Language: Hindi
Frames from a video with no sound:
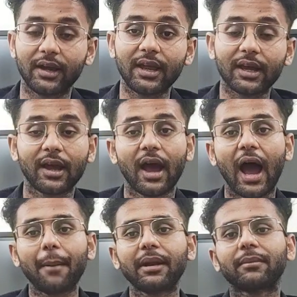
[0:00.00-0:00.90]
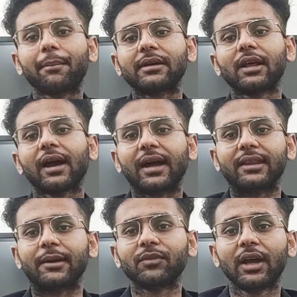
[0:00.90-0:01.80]
ठीक आपने अपना पैसा लगा
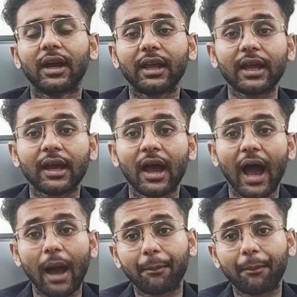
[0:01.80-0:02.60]
दिया ठीक